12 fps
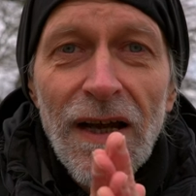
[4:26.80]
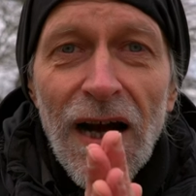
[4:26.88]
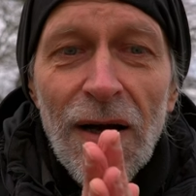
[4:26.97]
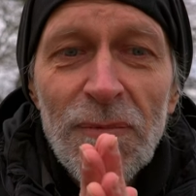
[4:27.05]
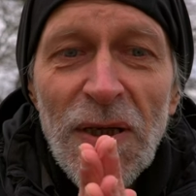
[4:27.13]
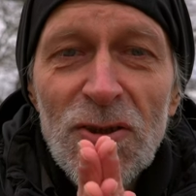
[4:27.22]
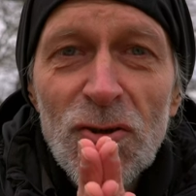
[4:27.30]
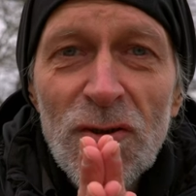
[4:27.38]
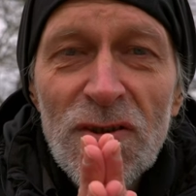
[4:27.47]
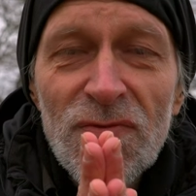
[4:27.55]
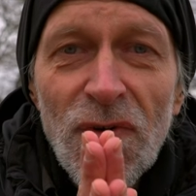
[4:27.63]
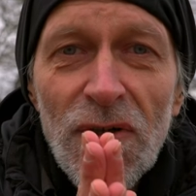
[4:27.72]
Habt ein
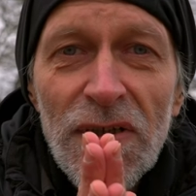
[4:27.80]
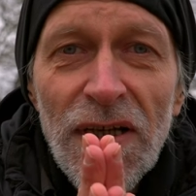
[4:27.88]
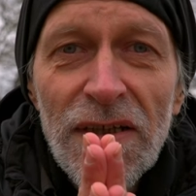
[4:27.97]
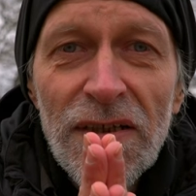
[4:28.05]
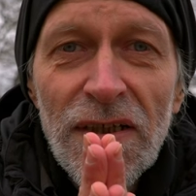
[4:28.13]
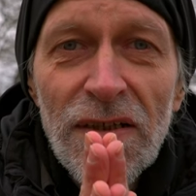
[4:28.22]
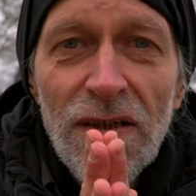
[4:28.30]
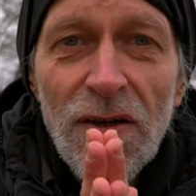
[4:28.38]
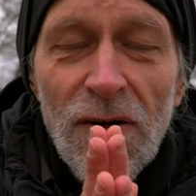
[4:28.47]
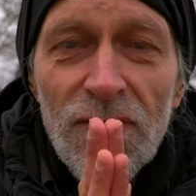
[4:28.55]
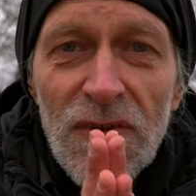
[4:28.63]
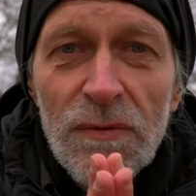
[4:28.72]
schönes Wochenende,
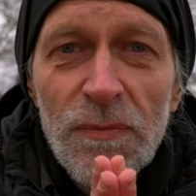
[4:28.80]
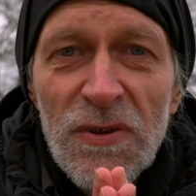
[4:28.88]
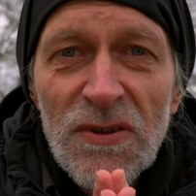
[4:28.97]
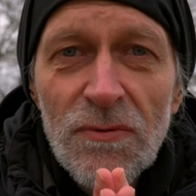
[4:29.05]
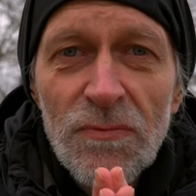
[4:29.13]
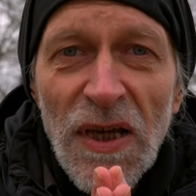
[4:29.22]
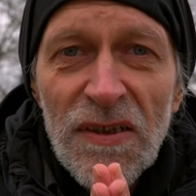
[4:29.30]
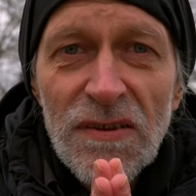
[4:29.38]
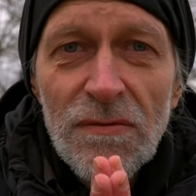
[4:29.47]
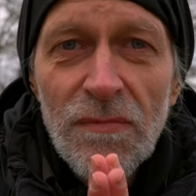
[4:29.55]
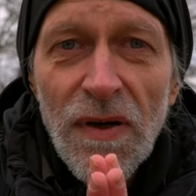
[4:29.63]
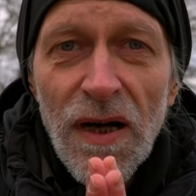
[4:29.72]
hoffentlich bis zum
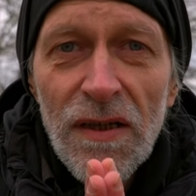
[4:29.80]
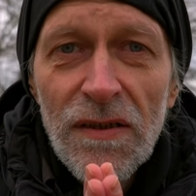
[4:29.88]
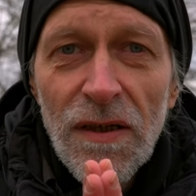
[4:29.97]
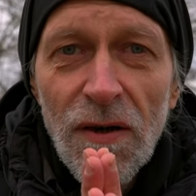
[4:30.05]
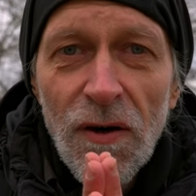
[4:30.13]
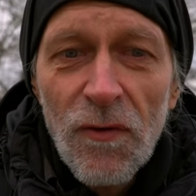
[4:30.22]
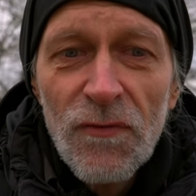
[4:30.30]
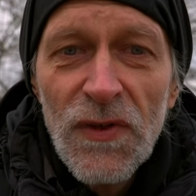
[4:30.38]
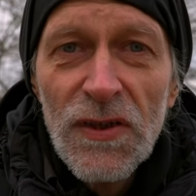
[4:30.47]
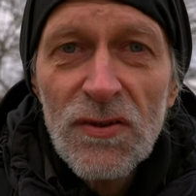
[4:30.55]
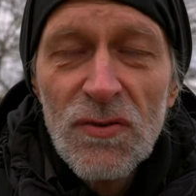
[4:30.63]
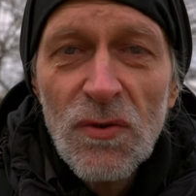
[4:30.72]
nächsten Mal,
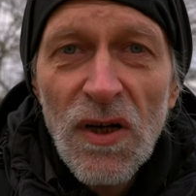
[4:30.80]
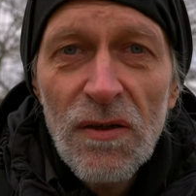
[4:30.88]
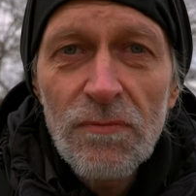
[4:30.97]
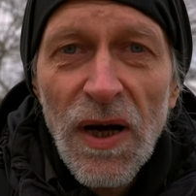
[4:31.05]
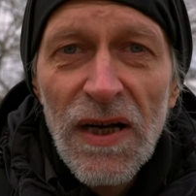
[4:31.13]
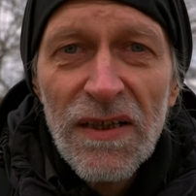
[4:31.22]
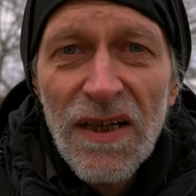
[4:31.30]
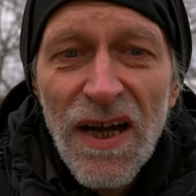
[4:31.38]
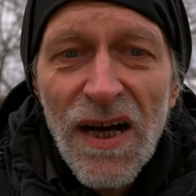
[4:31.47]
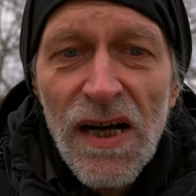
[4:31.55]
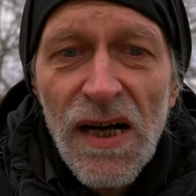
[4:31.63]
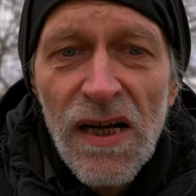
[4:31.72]
hoffentlich sogar mal
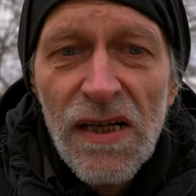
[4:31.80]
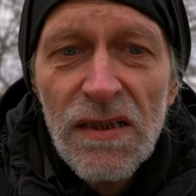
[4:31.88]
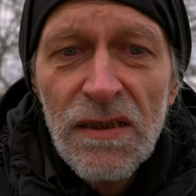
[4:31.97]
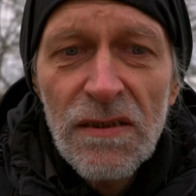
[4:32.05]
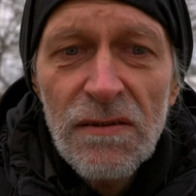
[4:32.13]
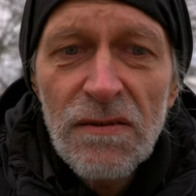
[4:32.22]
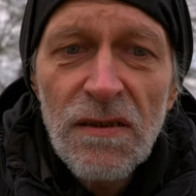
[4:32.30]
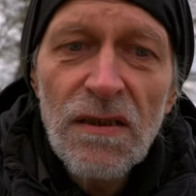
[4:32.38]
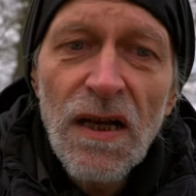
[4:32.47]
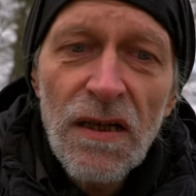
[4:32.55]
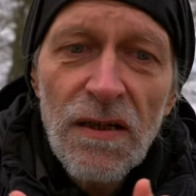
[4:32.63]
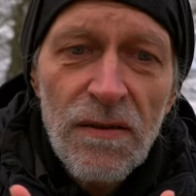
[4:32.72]
real.
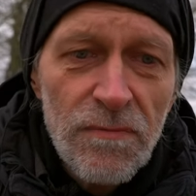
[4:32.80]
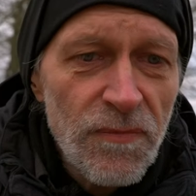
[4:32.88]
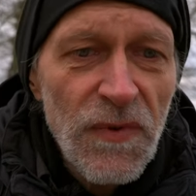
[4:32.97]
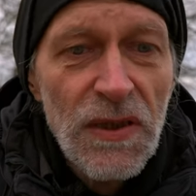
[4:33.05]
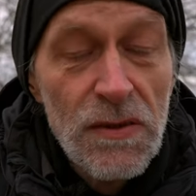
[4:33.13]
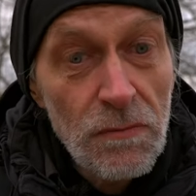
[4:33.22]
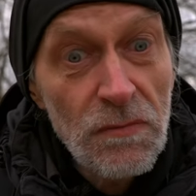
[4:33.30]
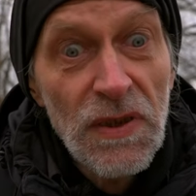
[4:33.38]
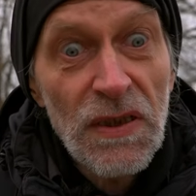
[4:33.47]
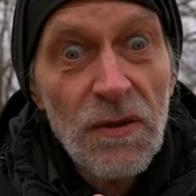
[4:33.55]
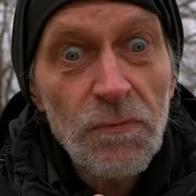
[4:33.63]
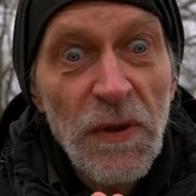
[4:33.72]

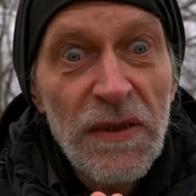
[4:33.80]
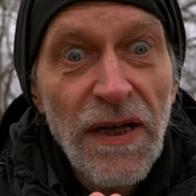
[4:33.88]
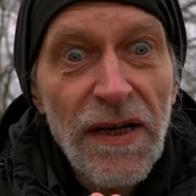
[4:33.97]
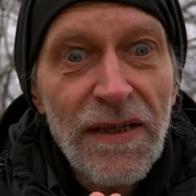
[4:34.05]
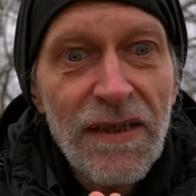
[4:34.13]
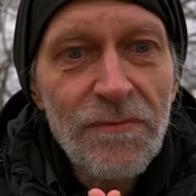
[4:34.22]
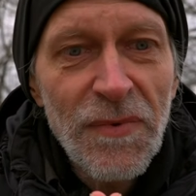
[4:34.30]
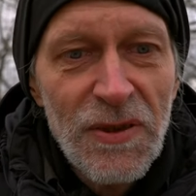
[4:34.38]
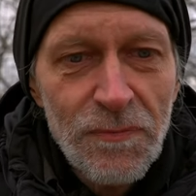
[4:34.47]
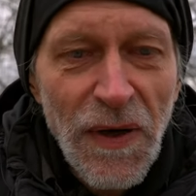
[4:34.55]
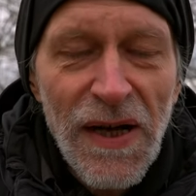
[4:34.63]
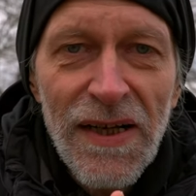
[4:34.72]
Ich bedanke
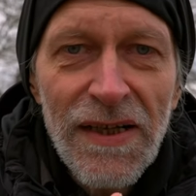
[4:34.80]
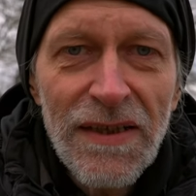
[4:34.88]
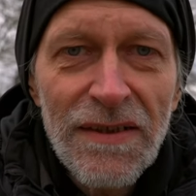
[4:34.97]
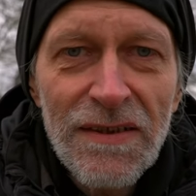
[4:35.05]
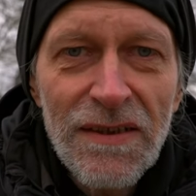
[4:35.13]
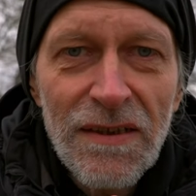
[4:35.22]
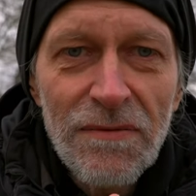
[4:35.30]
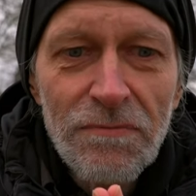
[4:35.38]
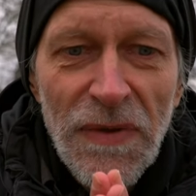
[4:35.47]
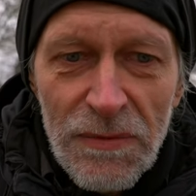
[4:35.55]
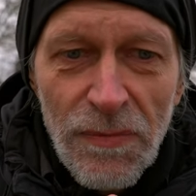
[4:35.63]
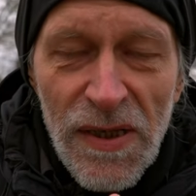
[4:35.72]
mich bei allen, die
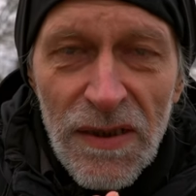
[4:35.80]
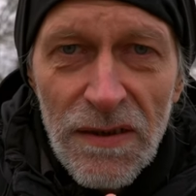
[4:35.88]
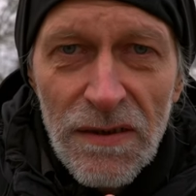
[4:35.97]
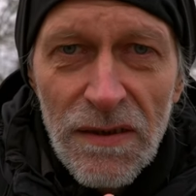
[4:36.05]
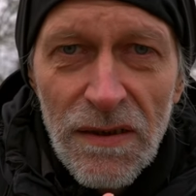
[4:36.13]
mitmachen